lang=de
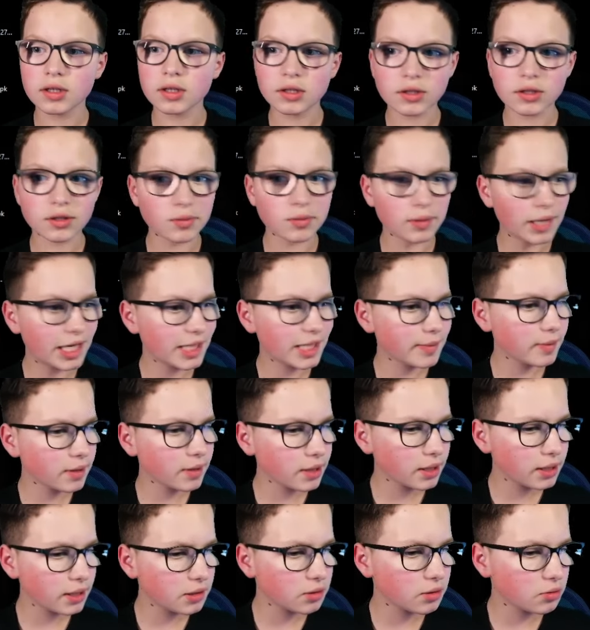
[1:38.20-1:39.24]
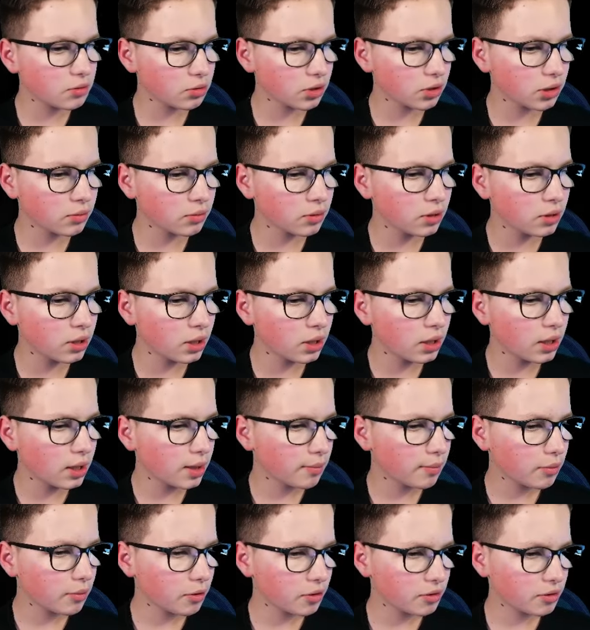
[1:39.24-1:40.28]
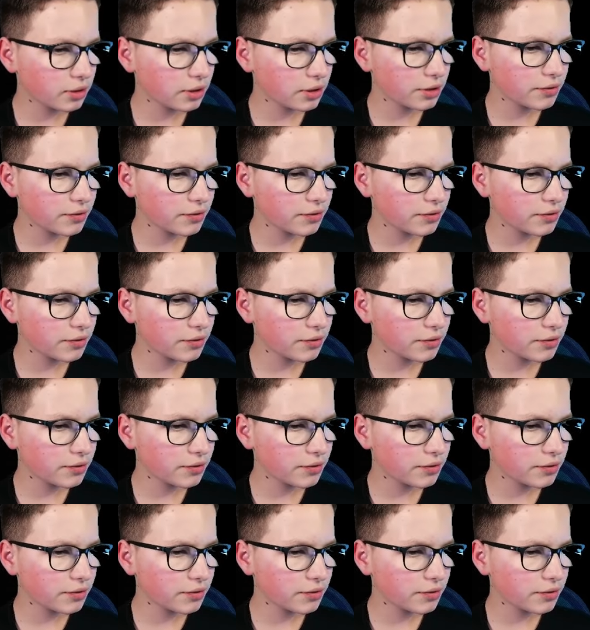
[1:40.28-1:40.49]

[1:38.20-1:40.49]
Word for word: So, erstmal geht ihr in euren Browser des